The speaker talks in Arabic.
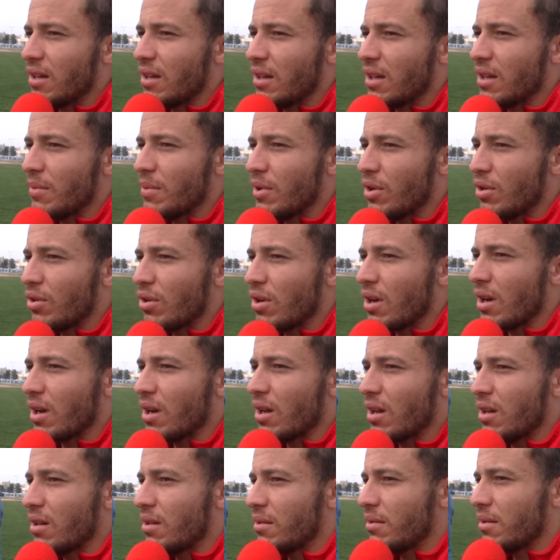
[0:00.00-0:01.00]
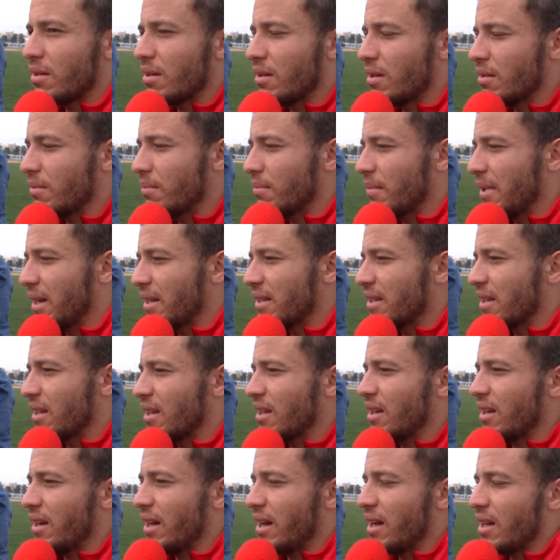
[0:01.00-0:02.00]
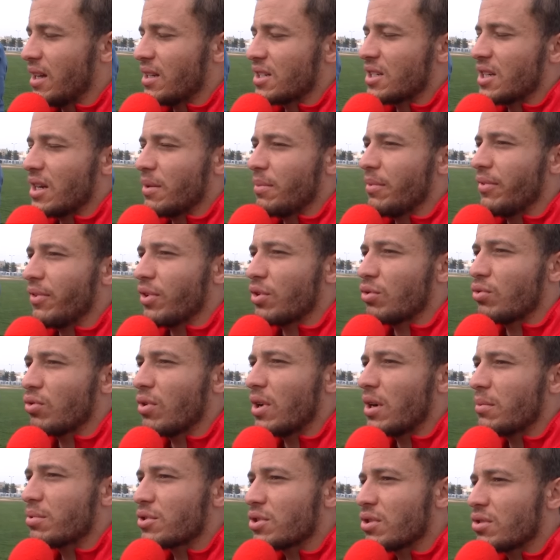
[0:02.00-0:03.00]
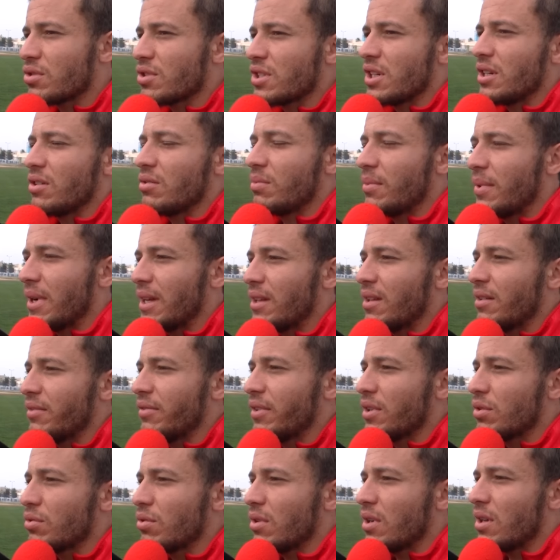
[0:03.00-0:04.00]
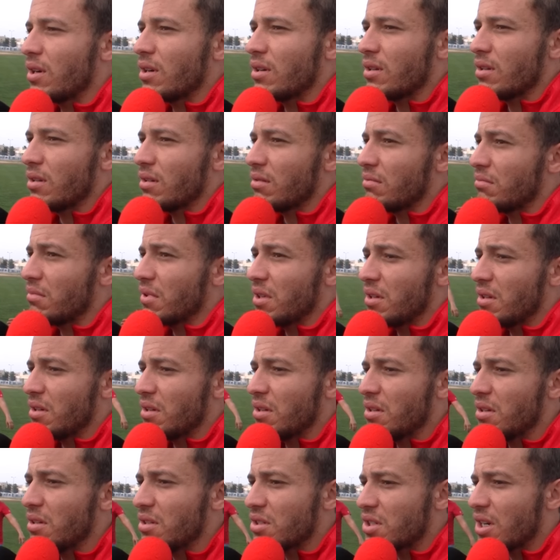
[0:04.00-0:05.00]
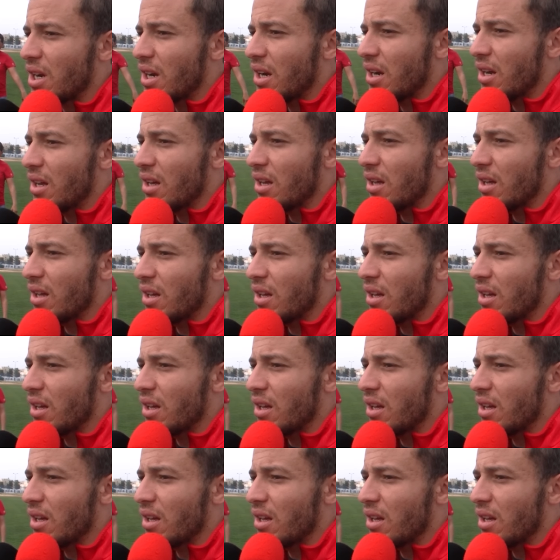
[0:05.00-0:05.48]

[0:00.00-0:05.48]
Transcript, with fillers: كما قلت لك معناتها حاشنا بفيكتوار باش من بعدها فيكتوار ان شاء الله